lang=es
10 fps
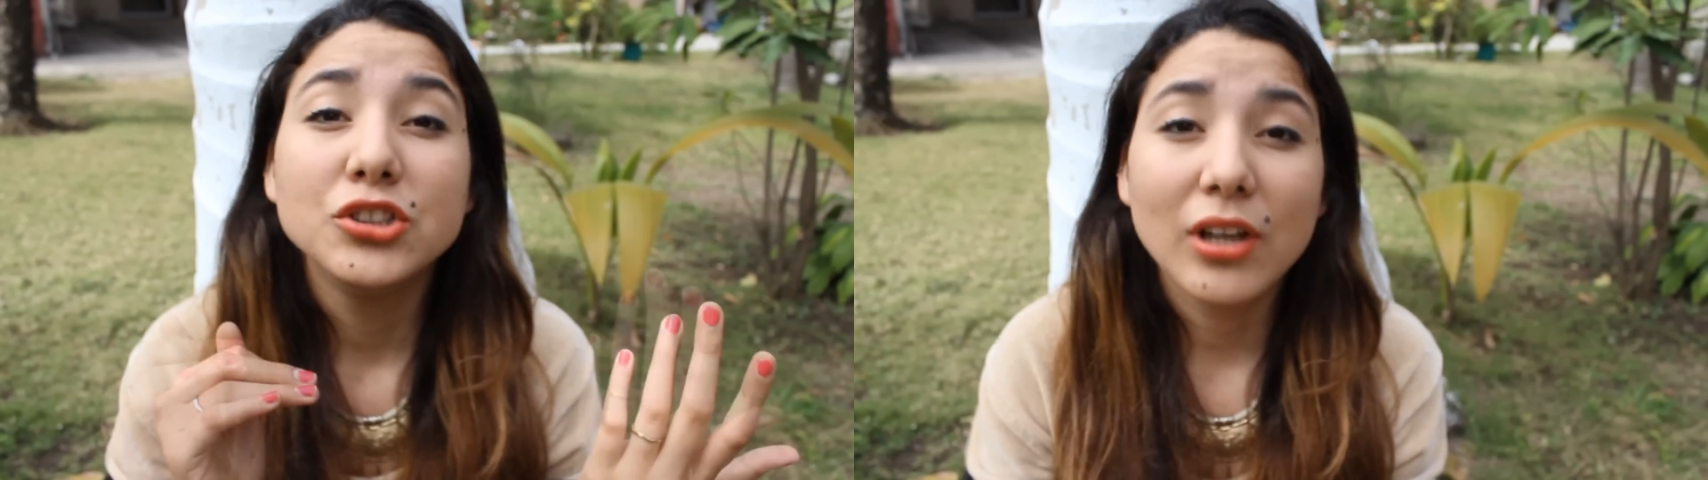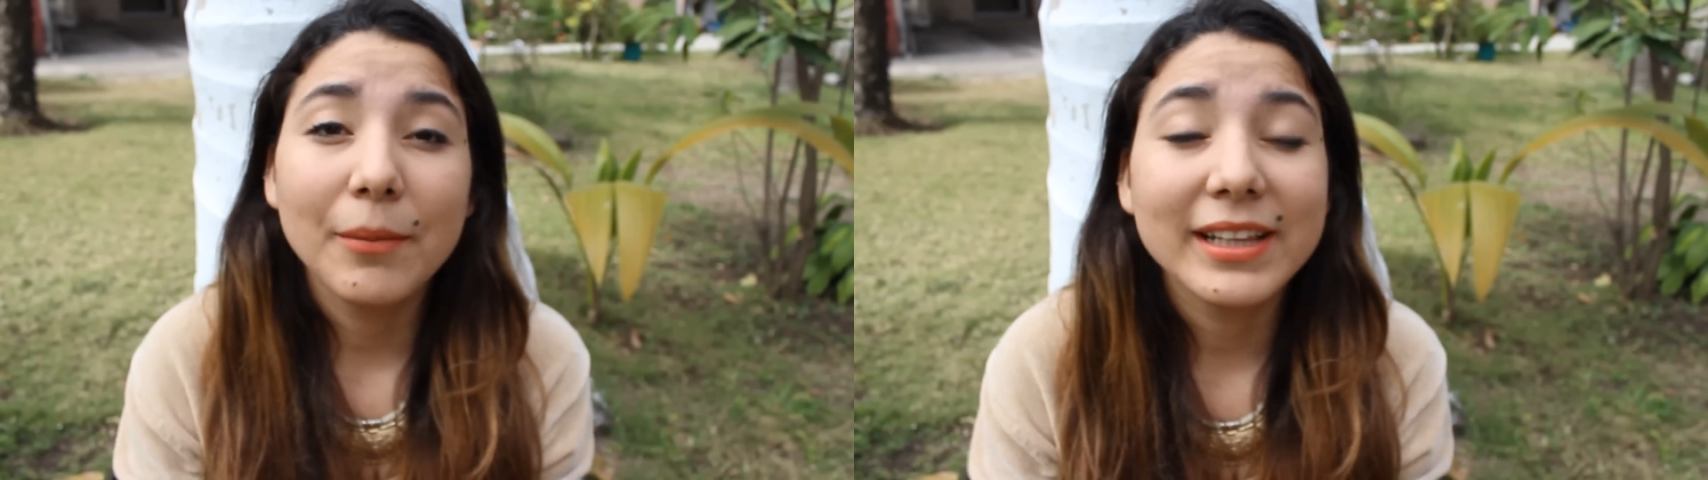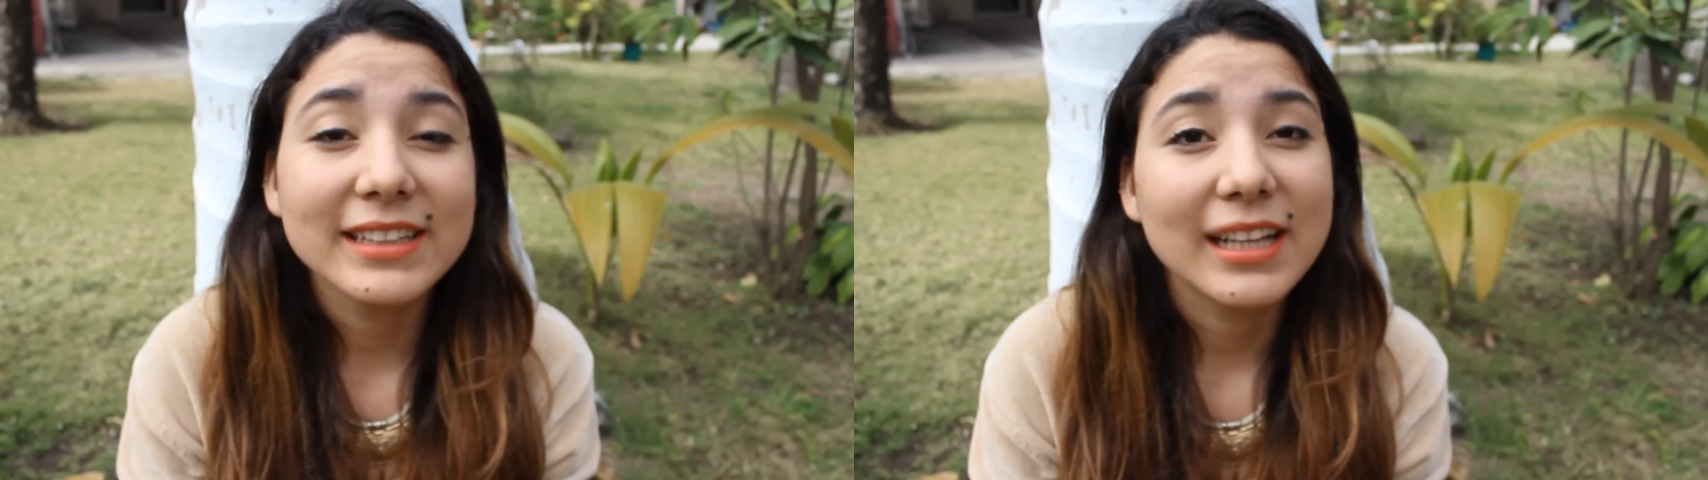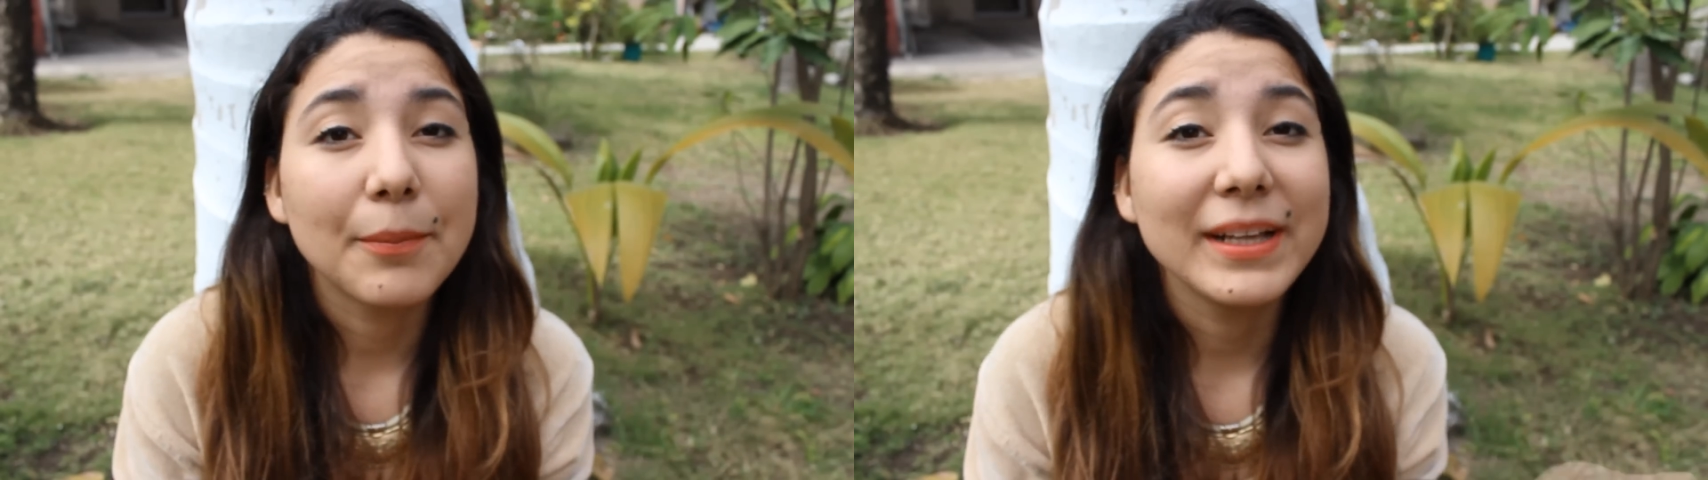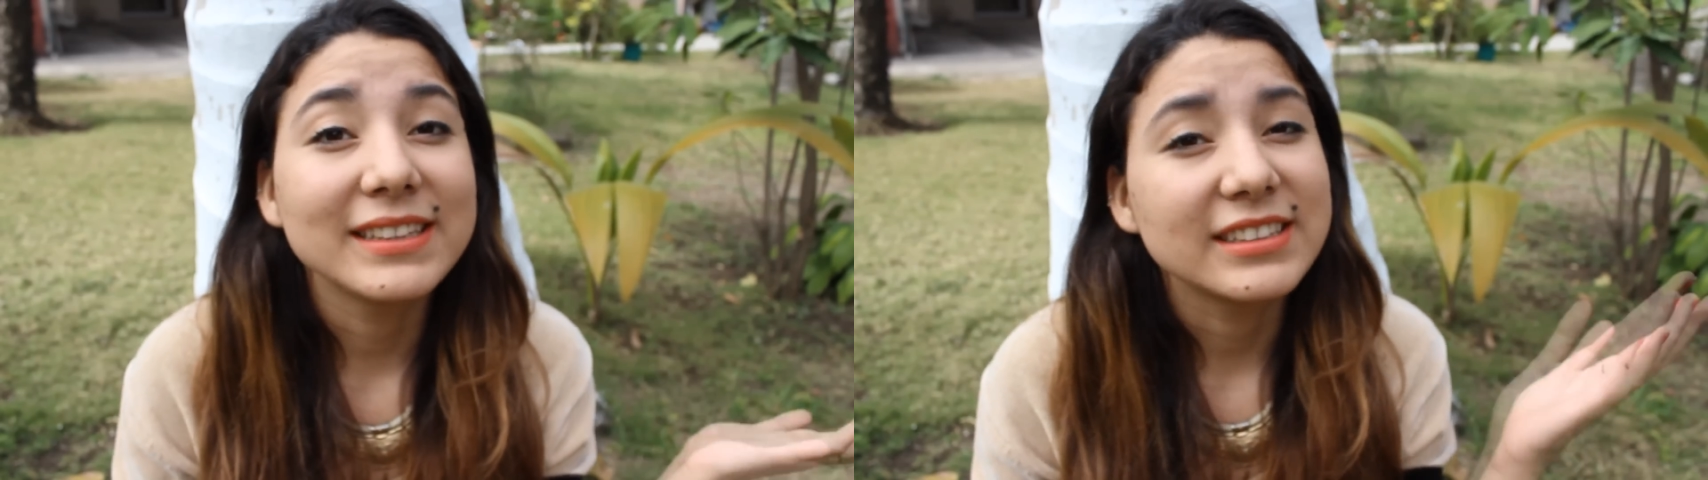solamente se
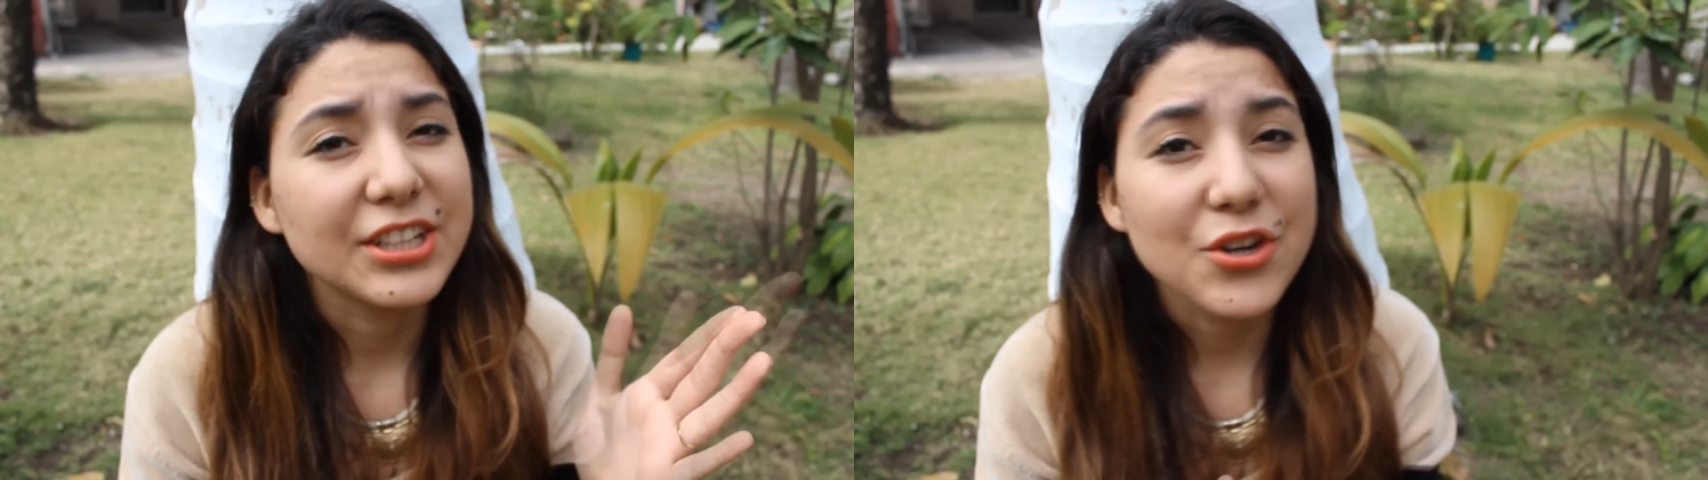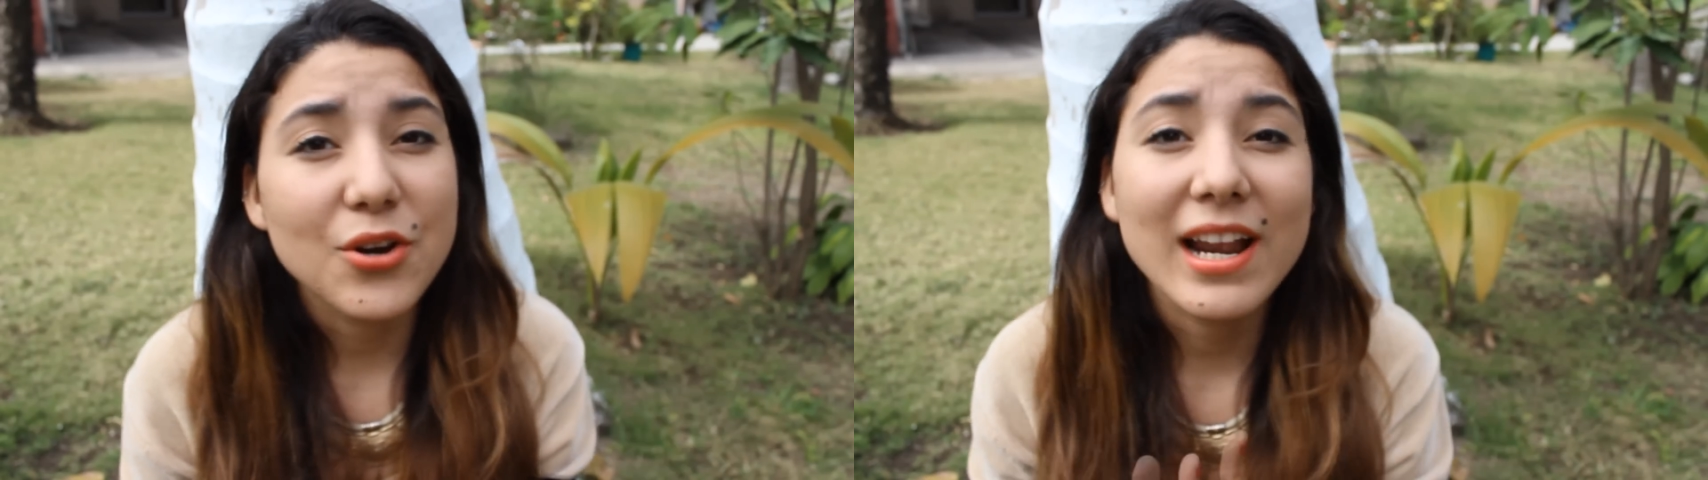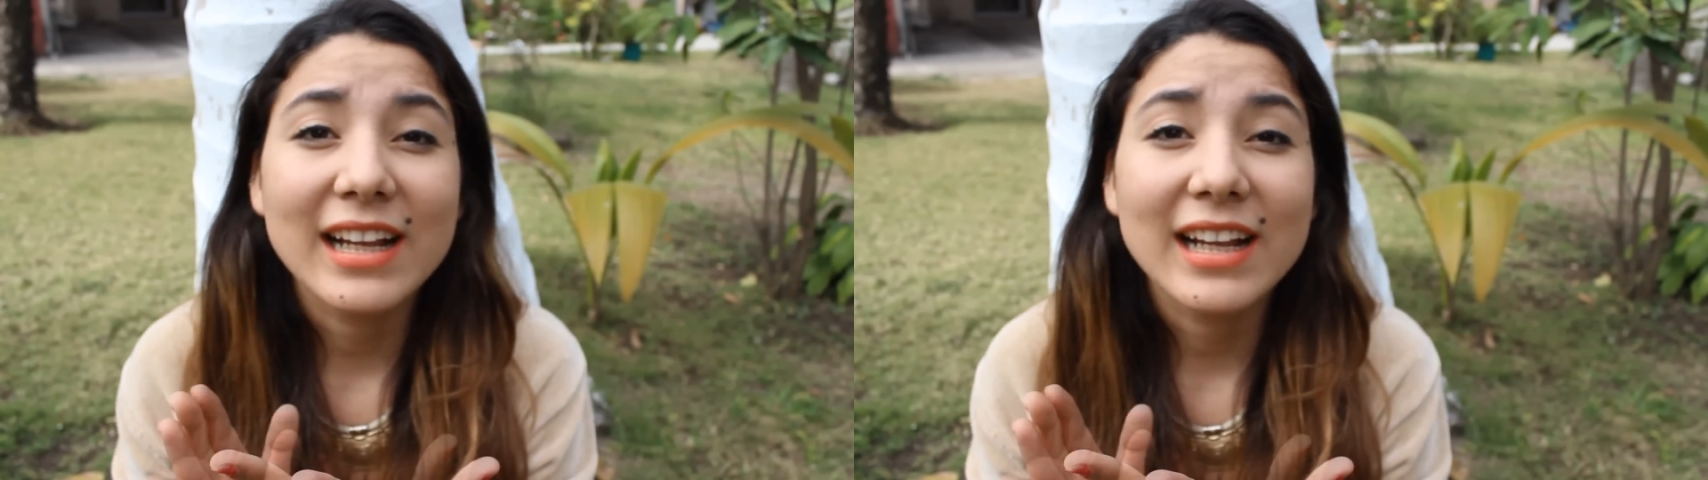la pides al señor,